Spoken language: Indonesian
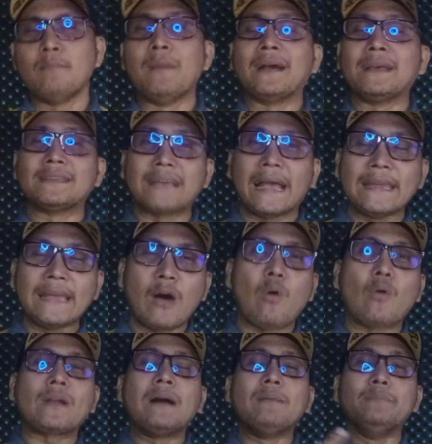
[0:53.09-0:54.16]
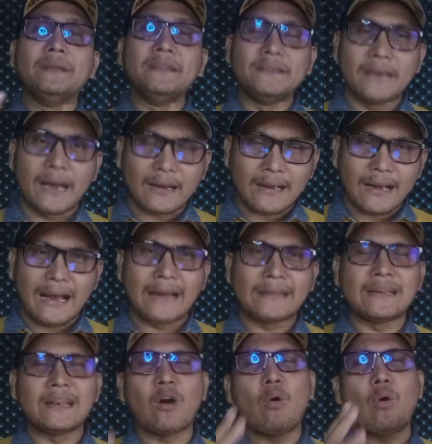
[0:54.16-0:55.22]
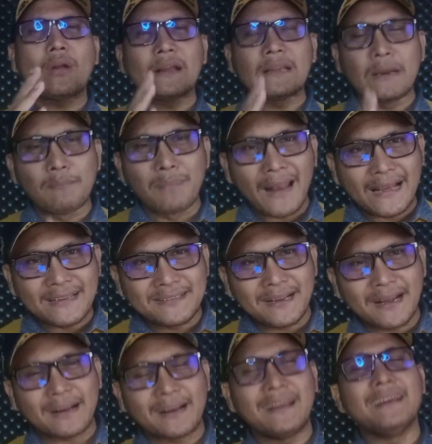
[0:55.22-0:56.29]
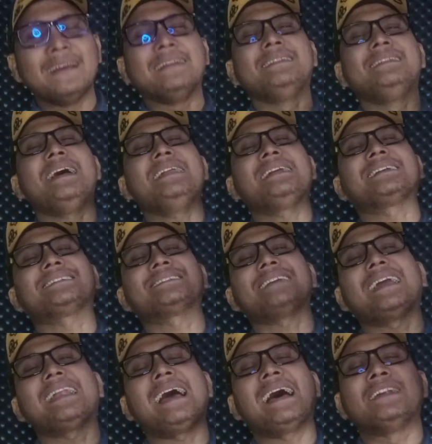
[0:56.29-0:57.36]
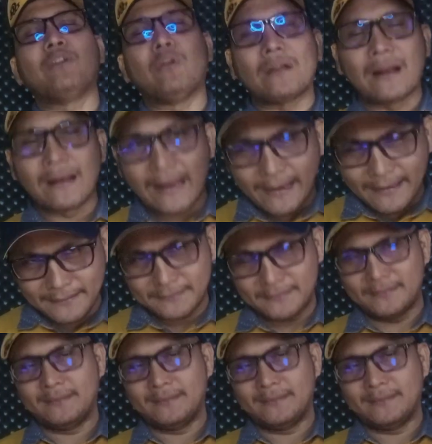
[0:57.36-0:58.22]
Bagi saya, orang bijak adalah orang yang belajar dari kesalahan orang lain.